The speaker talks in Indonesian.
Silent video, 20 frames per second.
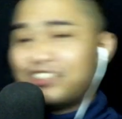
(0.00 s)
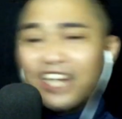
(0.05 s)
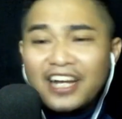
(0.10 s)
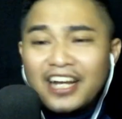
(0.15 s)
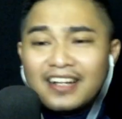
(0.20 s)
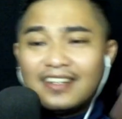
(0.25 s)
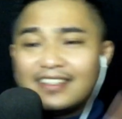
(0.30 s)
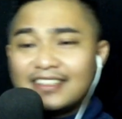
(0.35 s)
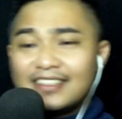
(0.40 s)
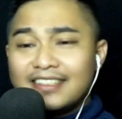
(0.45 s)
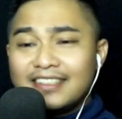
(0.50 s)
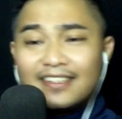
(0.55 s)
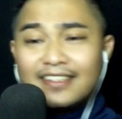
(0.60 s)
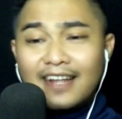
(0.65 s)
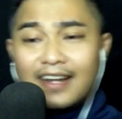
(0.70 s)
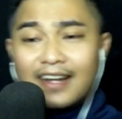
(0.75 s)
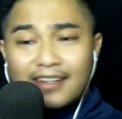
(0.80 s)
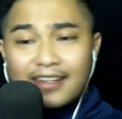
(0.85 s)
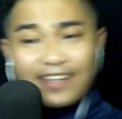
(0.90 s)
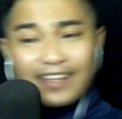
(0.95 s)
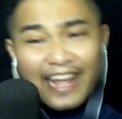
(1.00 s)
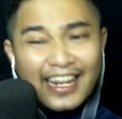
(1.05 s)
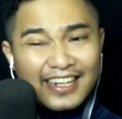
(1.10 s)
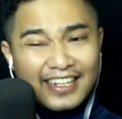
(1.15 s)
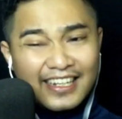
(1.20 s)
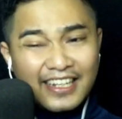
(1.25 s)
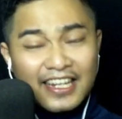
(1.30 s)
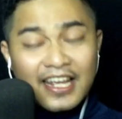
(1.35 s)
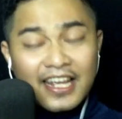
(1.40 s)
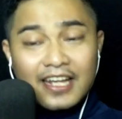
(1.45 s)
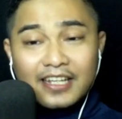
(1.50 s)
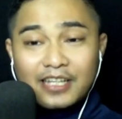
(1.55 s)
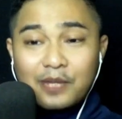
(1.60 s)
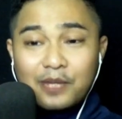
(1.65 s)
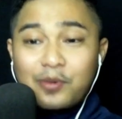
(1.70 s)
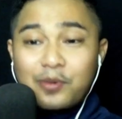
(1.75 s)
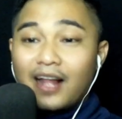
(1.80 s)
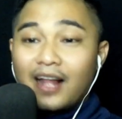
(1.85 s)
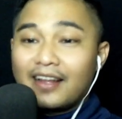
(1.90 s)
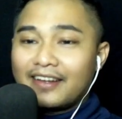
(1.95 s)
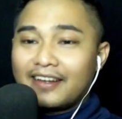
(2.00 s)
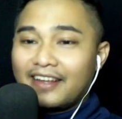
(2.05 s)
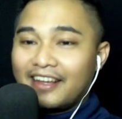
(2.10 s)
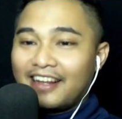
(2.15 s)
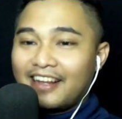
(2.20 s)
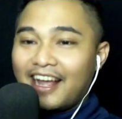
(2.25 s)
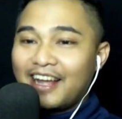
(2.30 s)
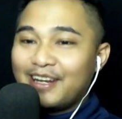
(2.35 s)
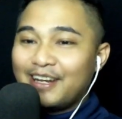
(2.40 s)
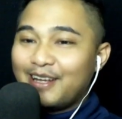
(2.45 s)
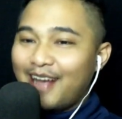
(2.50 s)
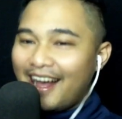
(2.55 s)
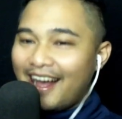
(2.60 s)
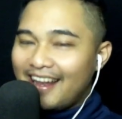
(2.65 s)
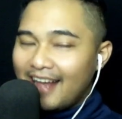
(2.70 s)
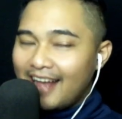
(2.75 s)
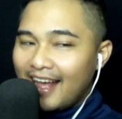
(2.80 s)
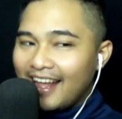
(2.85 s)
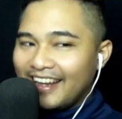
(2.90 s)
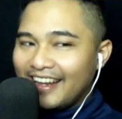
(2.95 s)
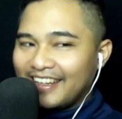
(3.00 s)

Channel di sini dan kali ini kita bakal react lagi nih ada